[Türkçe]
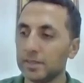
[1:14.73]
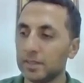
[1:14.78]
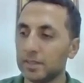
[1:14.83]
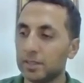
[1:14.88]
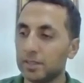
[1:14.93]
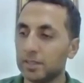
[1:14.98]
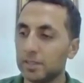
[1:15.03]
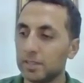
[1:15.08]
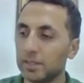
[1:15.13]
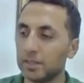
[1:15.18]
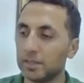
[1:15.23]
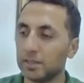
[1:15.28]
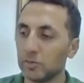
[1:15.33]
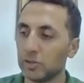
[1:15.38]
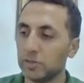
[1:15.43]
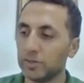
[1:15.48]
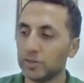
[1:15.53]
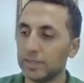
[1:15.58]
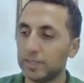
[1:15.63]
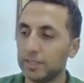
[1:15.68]
e,
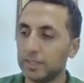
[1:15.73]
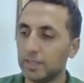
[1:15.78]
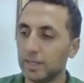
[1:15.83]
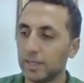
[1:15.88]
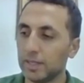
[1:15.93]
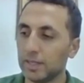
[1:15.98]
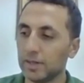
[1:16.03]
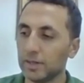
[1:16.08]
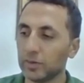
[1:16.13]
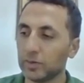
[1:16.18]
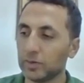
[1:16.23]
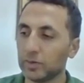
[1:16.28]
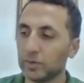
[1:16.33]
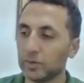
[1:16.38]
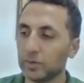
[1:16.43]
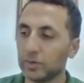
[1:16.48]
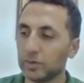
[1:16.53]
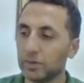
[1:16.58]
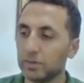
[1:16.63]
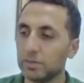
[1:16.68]
bugün Seyit
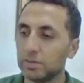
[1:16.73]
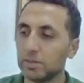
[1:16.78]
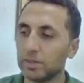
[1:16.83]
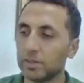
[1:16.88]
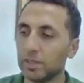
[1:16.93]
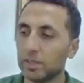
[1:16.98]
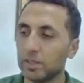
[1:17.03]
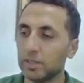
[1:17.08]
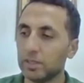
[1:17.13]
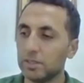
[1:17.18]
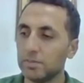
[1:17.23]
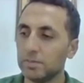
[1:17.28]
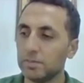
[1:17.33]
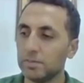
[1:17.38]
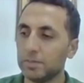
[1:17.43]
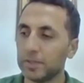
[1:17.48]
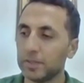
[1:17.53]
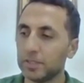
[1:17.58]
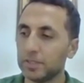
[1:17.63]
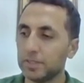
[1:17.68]
Arap'ın tanıtımını
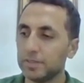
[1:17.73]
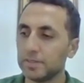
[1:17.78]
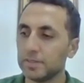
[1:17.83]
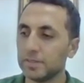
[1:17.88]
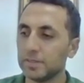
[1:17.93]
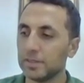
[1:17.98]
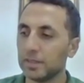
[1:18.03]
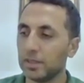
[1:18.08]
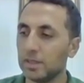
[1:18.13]
yapacağız.